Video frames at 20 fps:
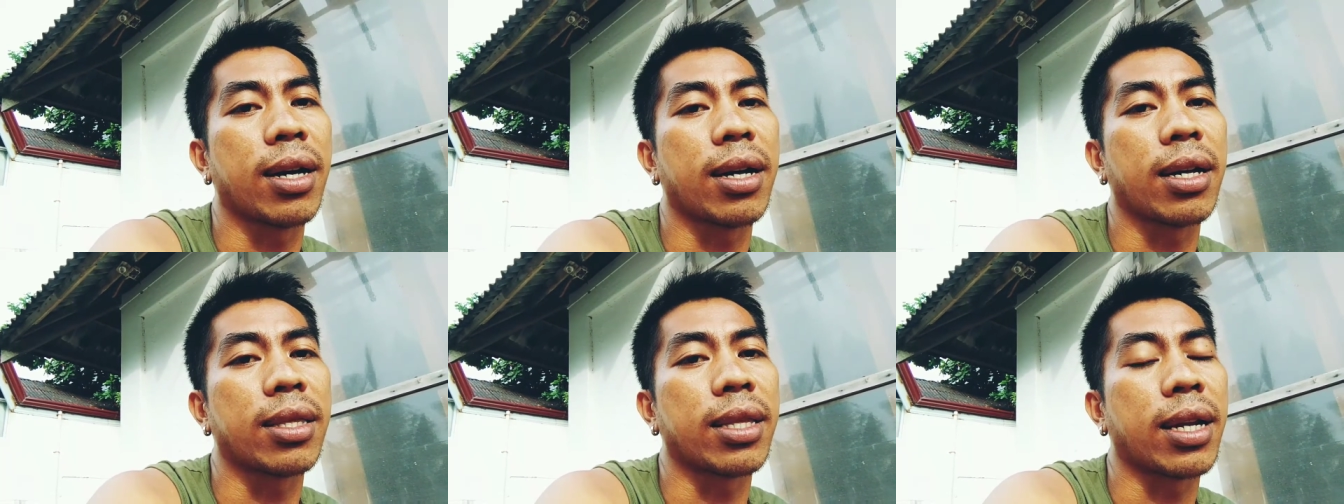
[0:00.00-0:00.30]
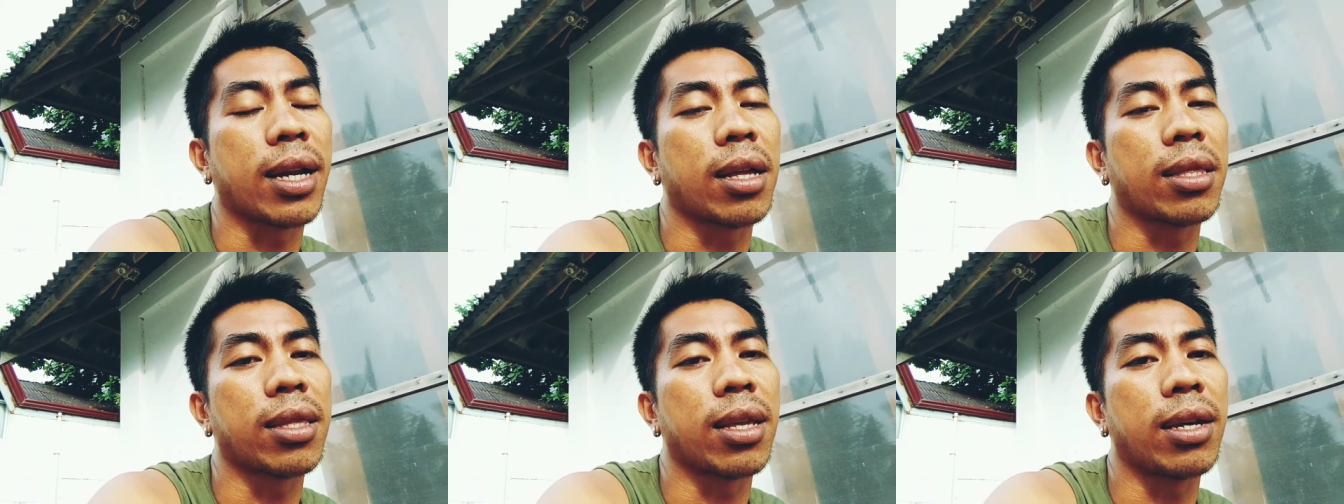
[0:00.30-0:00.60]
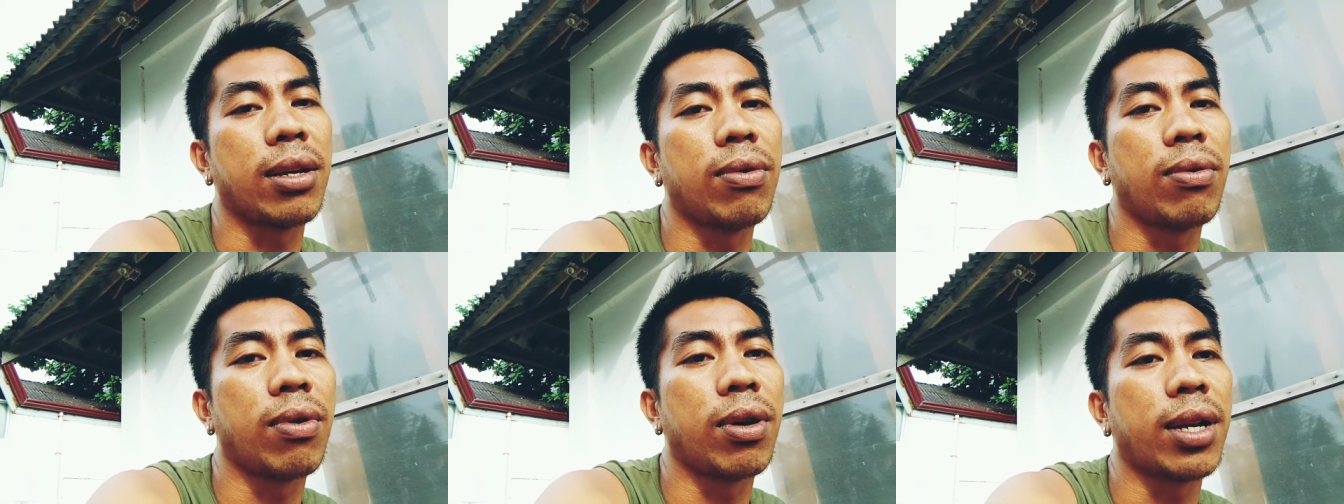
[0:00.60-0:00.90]

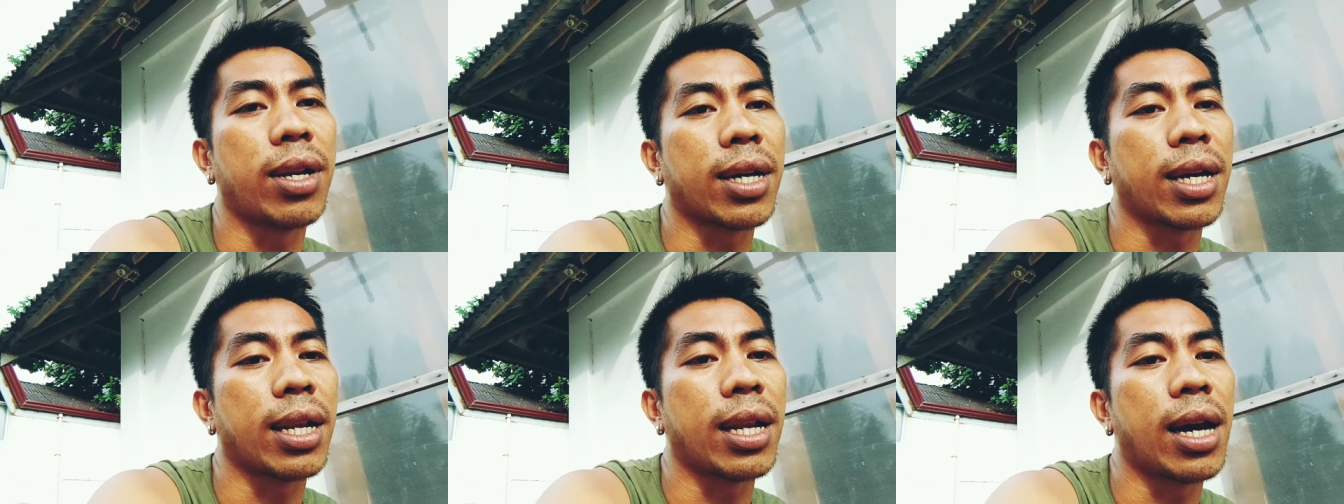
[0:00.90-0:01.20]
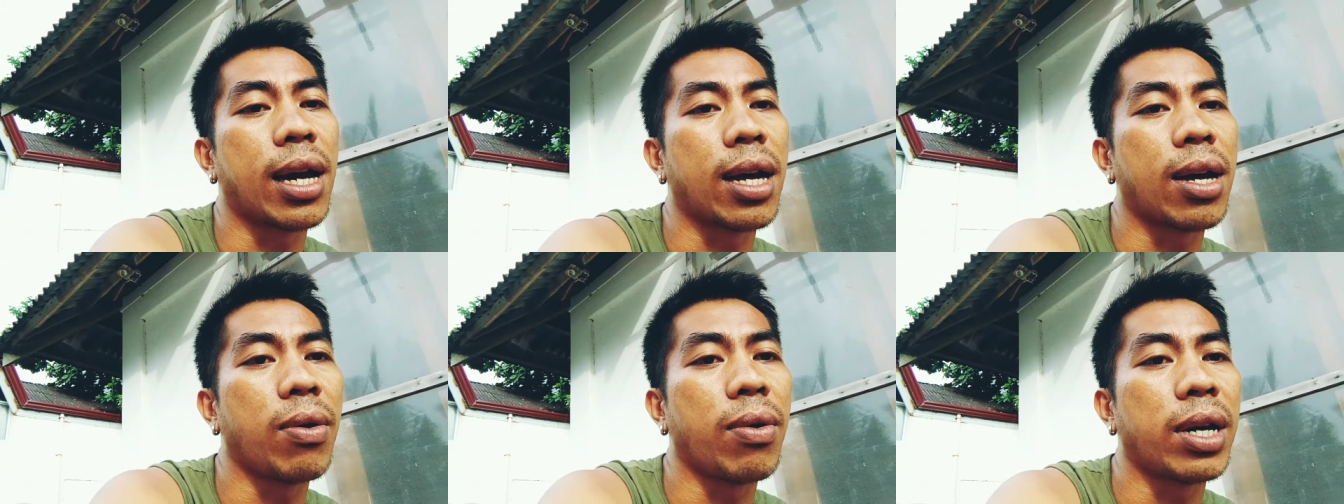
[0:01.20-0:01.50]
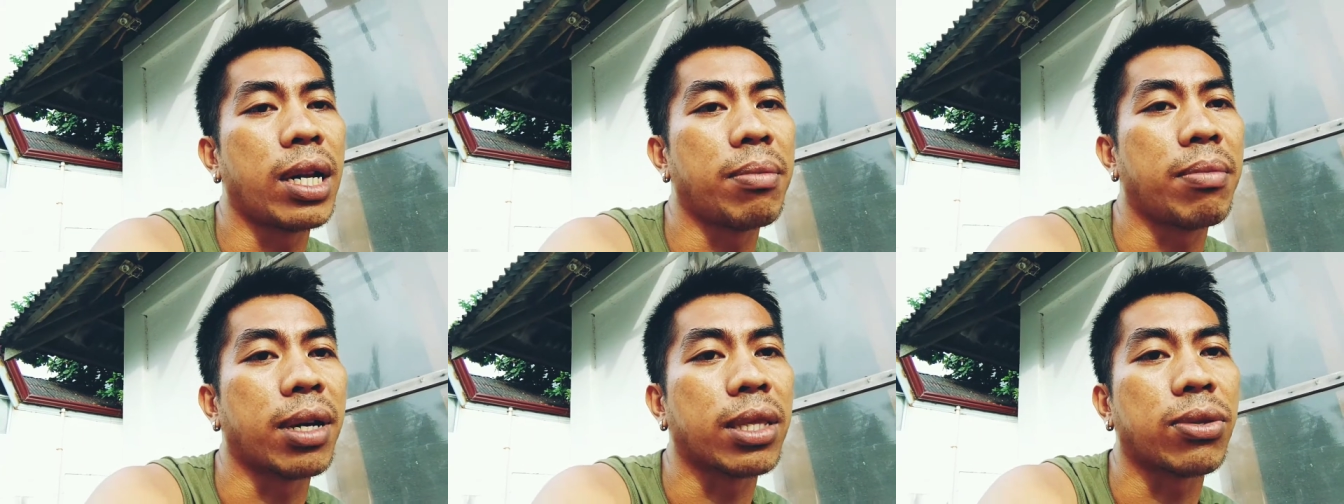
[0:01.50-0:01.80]
katarantaduhan na
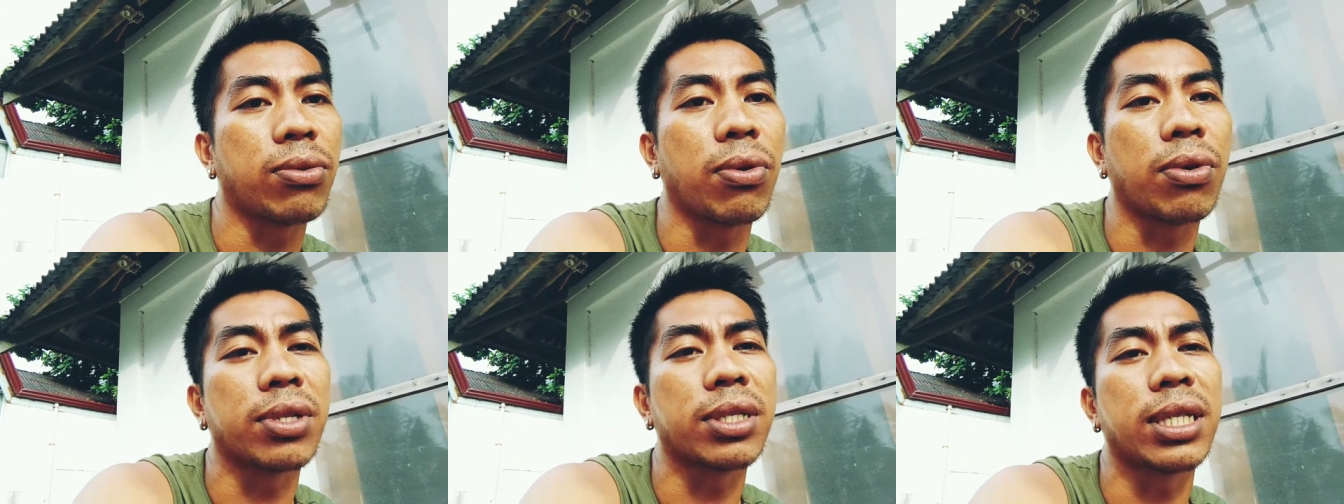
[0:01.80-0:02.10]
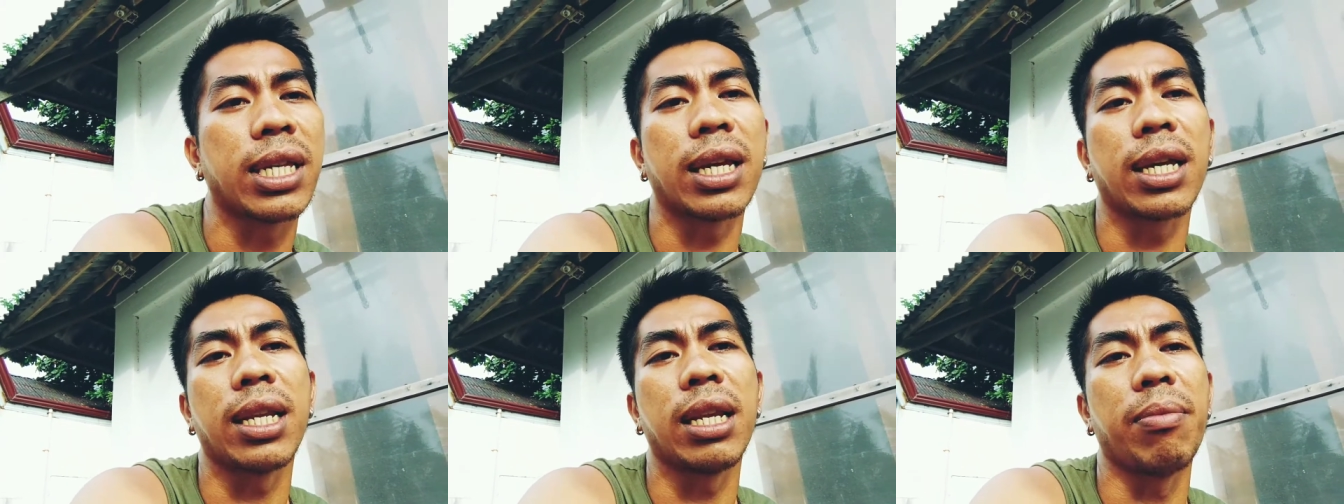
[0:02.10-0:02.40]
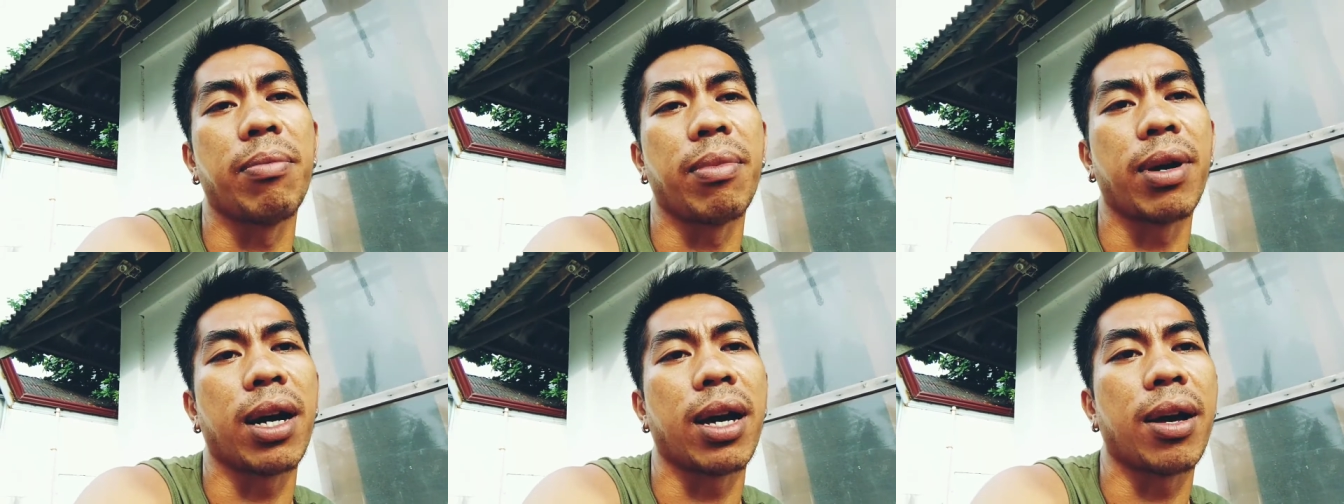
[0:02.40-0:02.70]
ginagawa ng mga toxic
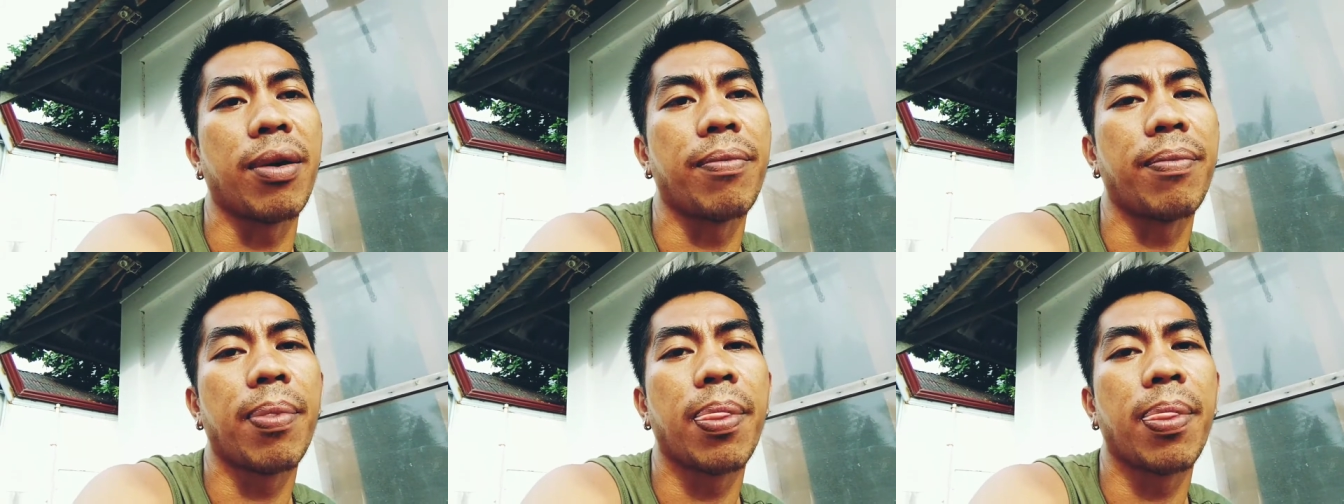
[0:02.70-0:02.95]
ng mga